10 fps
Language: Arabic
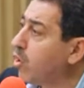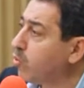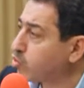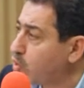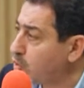
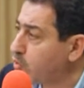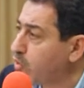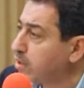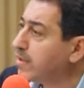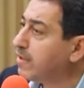
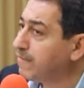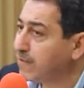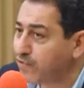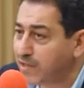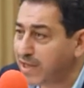وتحضر
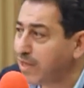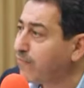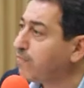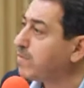في جنيف